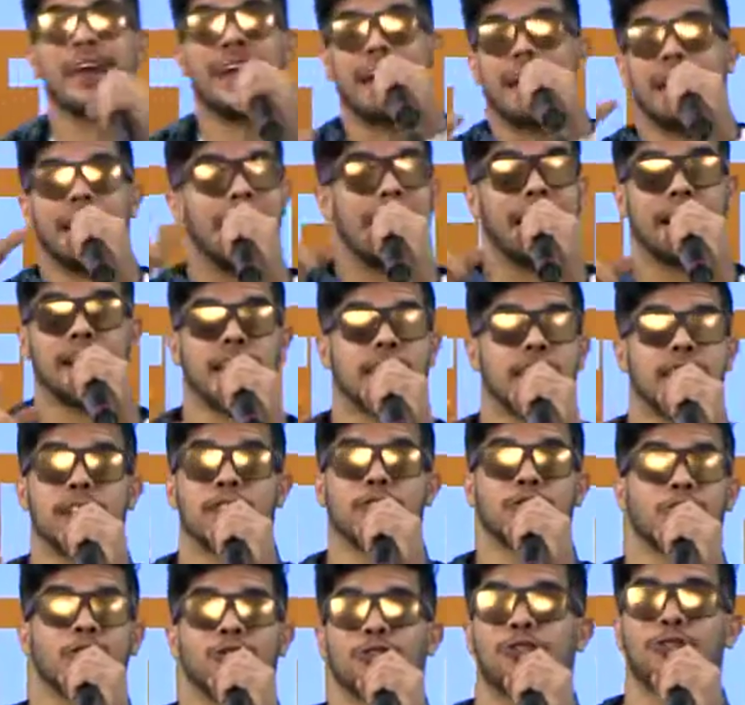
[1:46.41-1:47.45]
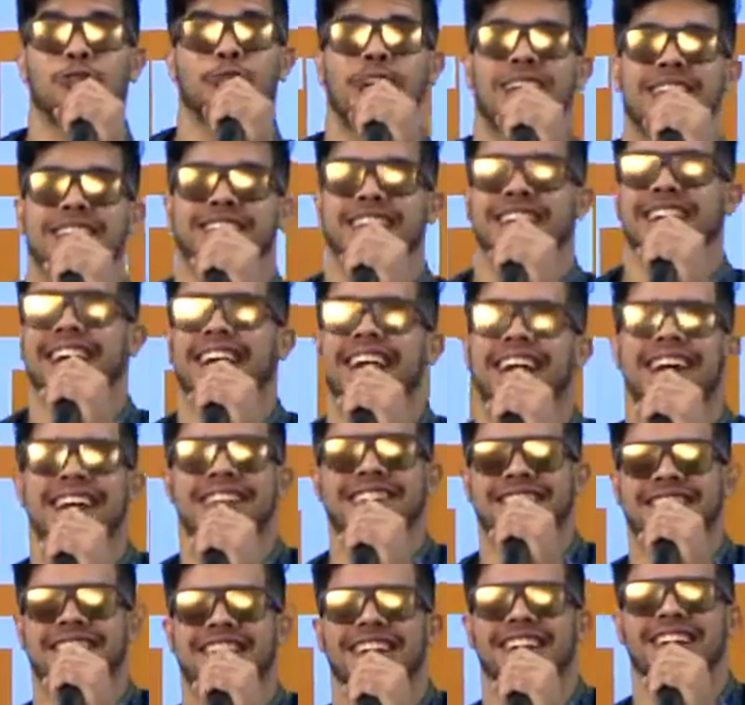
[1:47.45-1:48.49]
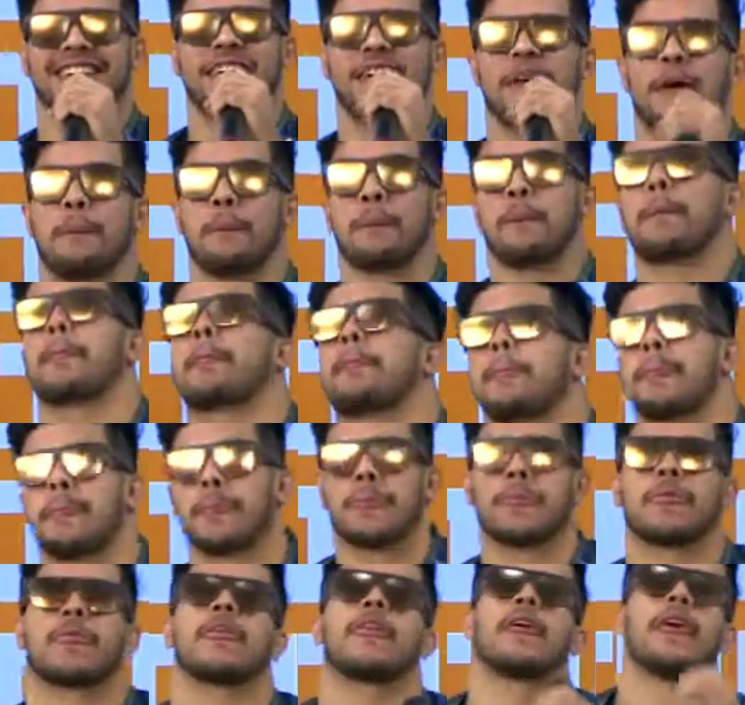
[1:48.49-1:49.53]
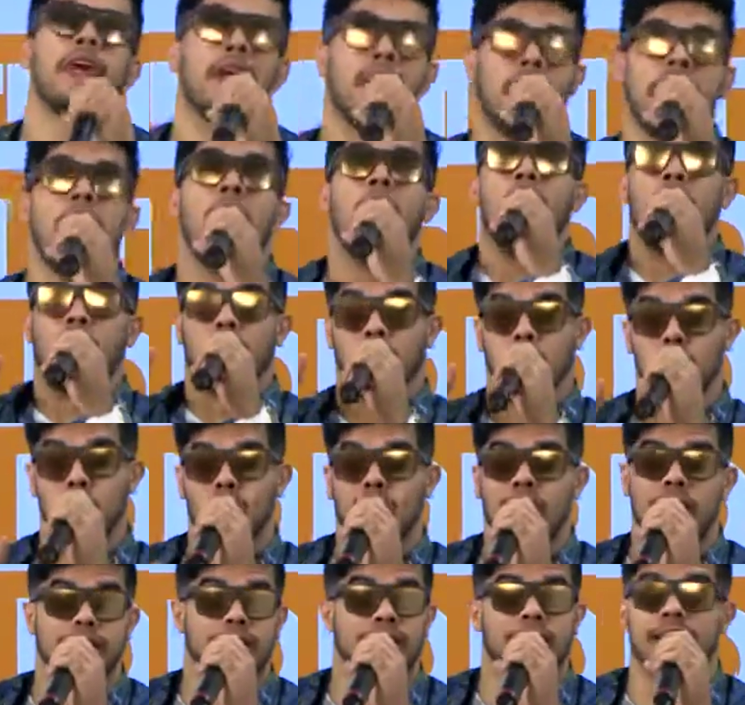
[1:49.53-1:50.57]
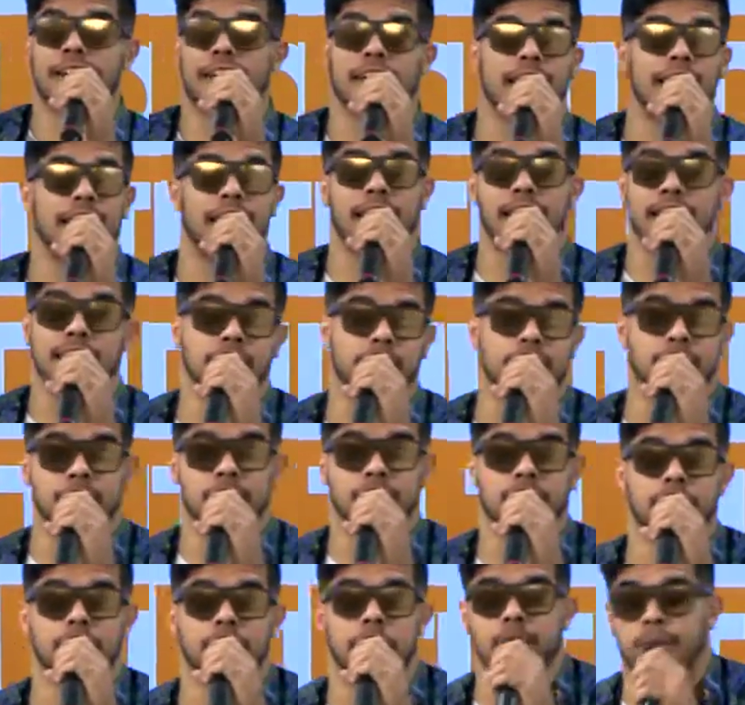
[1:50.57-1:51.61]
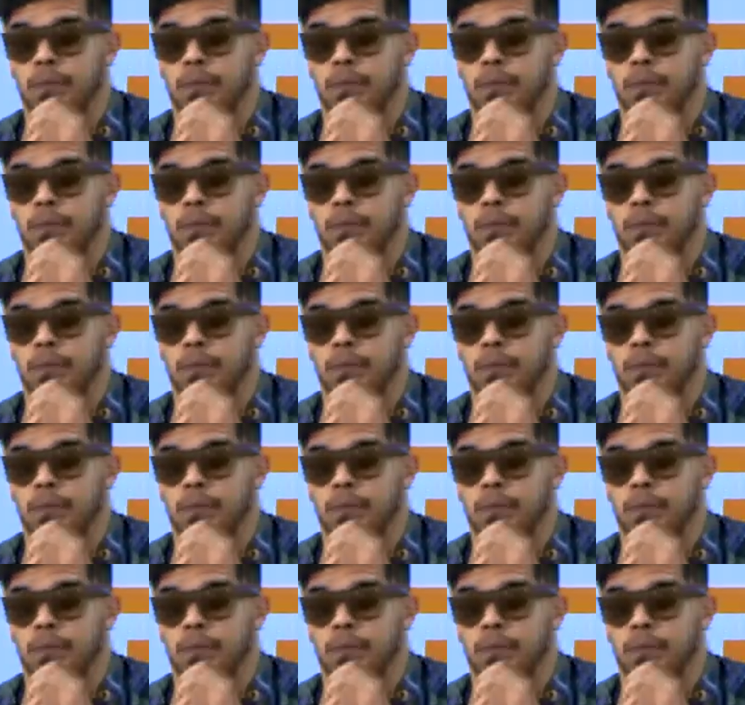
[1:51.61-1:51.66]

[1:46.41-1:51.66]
ela enganou a gente Se liguem, eu tava crente